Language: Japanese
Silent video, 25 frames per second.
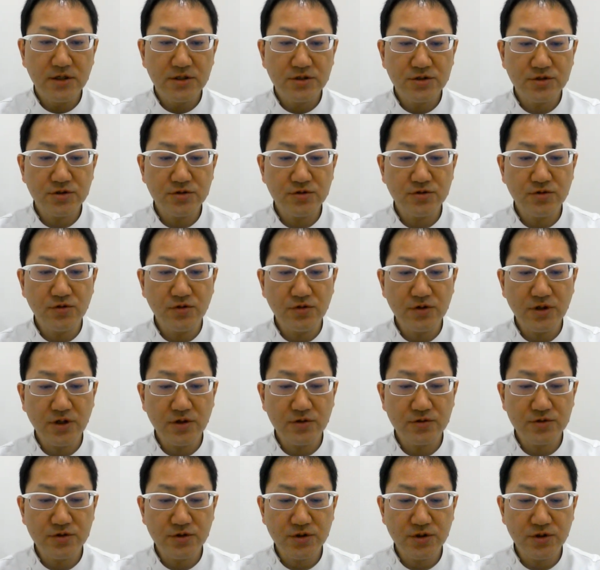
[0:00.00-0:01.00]
中高
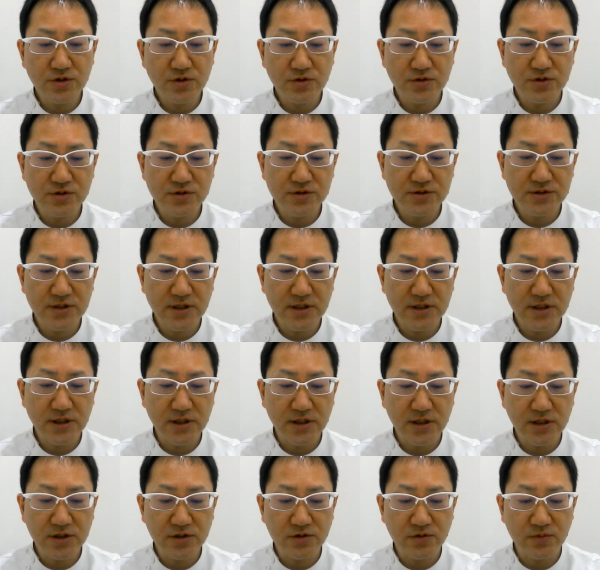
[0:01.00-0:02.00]
年を過ぎると必然
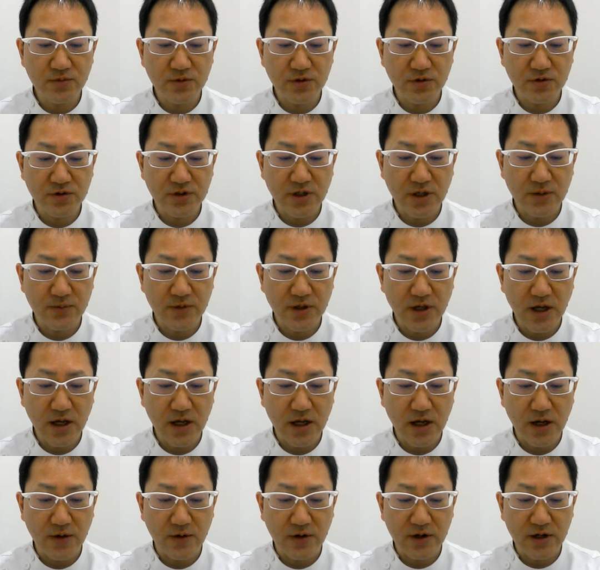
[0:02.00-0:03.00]
的に首の痛み
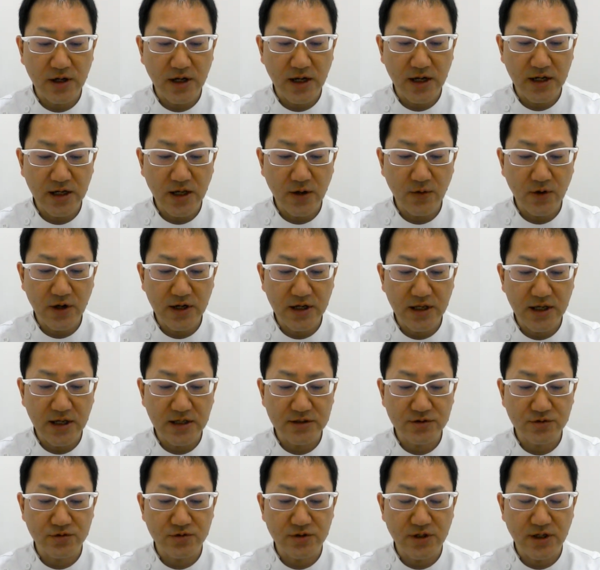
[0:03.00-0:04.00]
が現れ
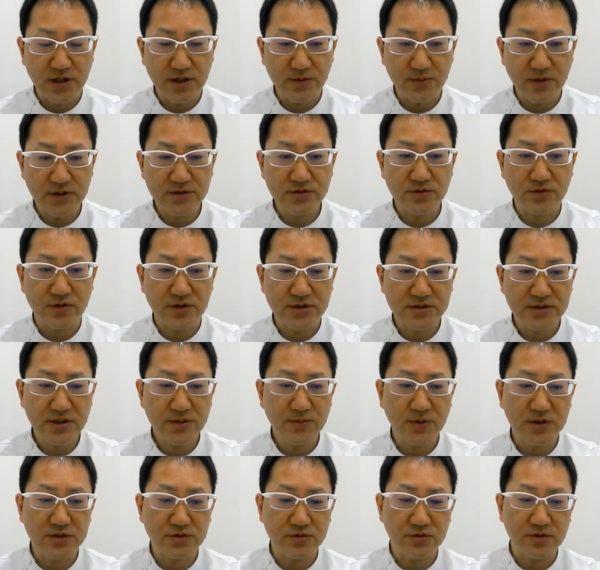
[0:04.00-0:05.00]
やすくなりますとかです
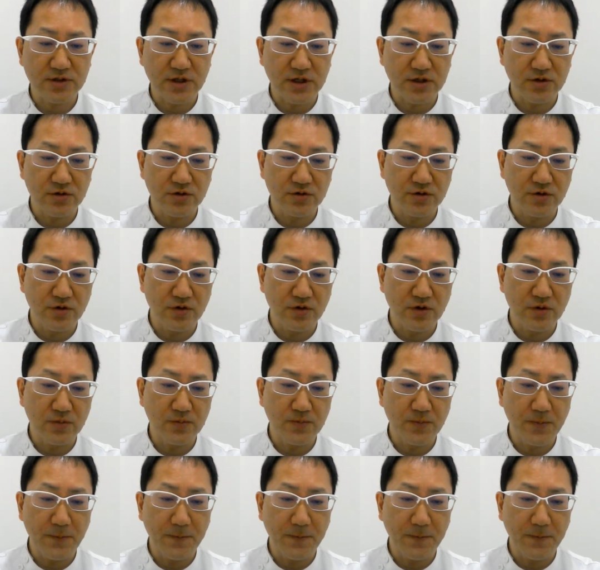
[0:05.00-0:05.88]
ね。まあその他いろいろ、